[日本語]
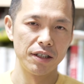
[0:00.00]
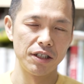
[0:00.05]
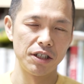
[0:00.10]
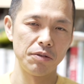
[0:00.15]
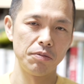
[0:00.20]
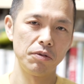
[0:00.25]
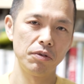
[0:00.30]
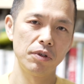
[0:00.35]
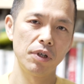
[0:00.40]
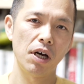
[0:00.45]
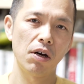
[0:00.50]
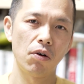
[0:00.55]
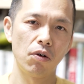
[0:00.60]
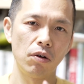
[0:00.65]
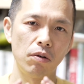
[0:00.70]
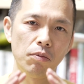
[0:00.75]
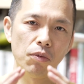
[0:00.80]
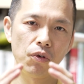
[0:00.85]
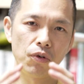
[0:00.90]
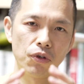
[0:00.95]
自分がこ
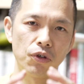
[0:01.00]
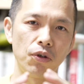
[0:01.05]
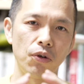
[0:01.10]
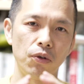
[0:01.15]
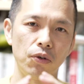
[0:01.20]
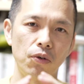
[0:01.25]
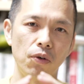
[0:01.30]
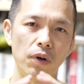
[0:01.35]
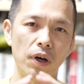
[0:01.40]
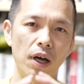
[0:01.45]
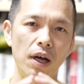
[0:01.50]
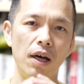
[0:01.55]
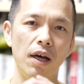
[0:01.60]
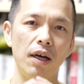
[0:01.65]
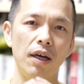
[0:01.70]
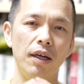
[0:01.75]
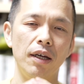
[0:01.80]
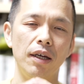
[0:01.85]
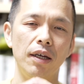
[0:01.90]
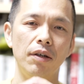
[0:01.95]
の目標と
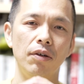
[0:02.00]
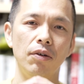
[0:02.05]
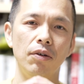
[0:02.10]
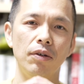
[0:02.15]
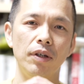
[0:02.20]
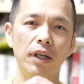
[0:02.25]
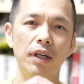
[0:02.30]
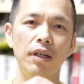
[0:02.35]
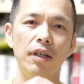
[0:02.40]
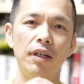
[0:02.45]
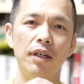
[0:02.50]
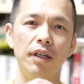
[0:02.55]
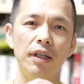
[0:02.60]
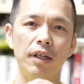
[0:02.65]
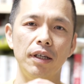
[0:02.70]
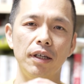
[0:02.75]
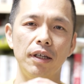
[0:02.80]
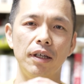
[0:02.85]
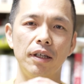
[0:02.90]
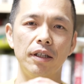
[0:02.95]
かあのね、
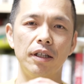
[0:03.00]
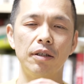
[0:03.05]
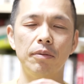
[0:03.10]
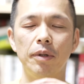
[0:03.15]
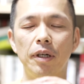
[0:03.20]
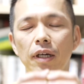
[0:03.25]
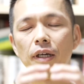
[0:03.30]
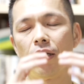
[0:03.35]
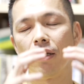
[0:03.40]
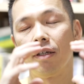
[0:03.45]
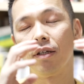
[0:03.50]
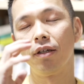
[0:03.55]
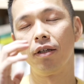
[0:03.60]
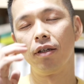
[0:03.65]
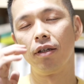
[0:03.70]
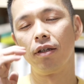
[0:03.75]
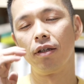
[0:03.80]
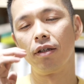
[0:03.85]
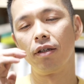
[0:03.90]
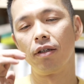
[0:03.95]
えー、例え
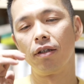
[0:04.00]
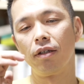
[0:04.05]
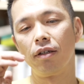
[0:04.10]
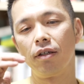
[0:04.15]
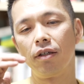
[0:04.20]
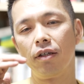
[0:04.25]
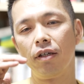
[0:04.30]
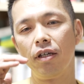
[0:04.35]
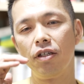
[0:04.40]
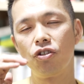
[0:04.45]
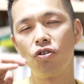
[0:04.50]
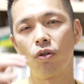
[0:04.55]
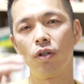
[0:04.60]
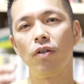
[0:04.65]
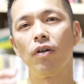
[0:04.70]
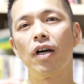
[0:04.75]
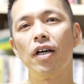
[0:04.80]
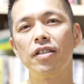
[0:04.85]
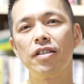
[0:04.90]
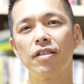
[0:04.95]
ば1兆円
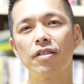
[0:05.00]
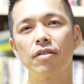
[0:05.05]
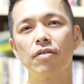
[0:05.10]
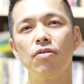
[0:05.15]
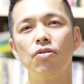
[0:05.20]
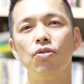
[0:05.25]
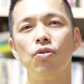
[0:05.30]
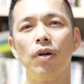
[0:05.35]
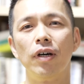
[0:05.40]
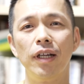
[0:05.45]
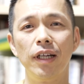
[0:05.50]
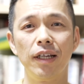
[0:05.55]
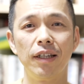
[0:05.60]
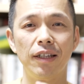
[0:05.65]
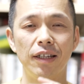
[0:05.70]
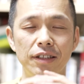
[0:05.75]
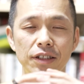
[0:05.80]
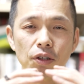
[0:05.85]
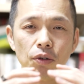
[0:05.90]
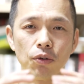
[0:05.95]
の会社作るとかね
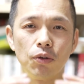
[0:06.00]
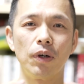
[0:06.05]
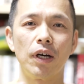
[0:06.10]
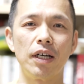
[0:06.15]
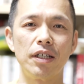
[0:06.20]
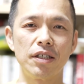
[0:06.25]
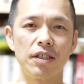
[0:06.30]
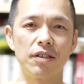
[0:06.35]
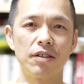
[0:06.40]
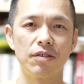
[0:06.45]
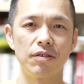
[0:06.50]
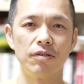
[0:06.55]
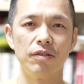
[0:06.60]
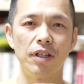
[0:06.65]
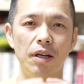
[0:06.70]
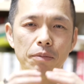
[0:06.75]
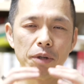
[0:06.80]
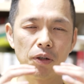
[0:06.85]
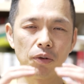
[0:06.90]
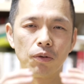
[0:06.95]
何千億の会社作る
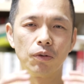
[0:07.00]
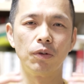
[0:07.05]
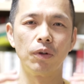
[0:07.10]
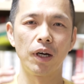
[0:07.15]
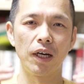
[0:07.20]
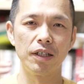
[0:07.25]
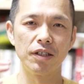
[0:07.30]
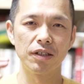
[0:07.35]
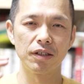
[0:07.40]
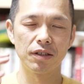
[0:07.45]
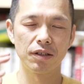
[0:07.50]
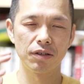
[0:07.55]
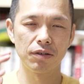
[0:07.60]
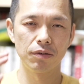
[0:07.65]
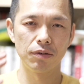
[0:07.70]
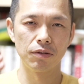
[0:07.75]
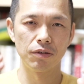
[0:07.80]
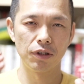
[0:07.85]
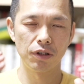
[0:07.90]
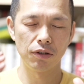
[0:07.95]
何百億の会社作
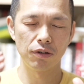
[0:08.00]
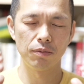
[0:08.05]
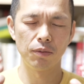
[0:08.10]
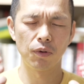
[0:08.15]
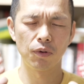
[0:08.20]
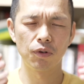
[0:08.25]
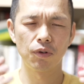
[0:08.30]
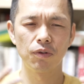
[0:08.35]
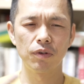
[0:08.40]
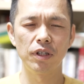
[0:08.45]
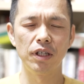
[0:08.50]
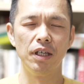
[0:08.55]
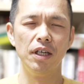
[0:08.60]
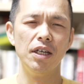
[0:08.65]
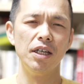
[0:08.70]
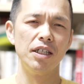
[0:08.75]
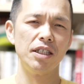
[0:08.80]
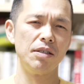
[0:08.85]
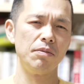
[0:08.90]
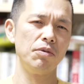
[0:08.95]
るっていう目標に
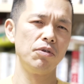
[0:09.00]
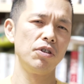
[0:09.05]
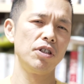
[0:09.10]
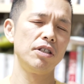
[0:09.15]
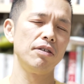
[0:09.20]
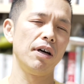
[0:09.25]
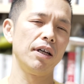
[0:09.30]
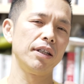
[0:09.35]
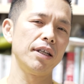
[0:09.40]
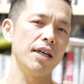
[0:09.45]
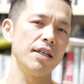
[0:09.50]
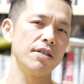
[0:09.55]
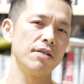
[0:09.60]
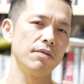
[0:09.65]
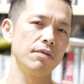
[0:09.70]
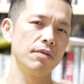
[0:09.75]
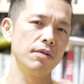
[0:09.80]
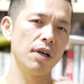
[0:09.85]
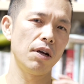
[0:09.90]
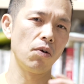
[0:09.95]
自分自身は値す
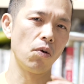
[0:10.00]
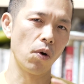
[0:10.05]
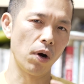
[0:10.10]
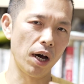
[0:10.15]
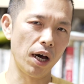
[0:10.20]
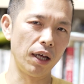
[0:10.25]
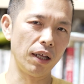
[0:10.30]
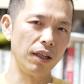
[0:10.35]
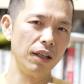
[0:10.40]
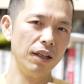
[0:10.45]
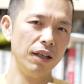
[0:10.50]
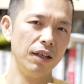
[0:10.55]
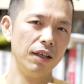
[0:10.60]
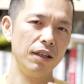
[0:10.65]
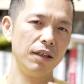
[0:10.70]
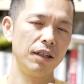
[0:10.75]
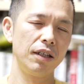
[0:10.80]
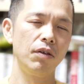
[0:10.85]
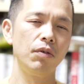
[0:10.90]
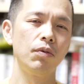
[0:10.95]
るんだろう
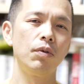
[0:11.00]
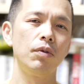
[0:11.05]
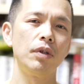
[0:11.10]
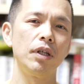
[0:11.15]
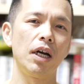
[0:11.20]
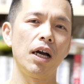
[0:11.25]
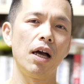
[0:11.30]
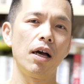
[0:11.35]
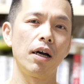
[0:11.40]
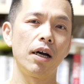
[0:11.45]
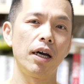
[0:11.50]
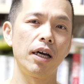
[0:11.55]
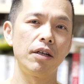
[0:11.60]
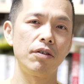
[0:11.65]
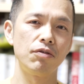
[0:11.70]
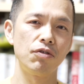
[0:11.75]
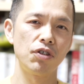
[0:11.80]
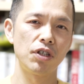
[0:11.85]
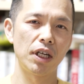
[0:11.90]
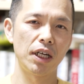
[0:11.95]
かっていうふうに考え
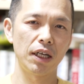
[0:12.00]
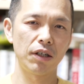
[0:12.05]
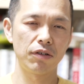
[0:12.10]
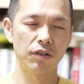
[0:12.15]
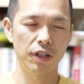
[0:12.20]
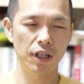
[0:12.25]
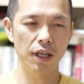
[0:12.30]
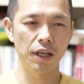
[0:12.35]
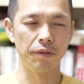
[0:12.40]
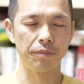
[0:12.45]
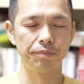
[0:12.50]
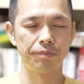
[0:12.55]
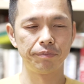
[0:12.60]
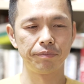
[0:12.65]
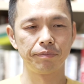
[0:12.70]
るんじゃなくて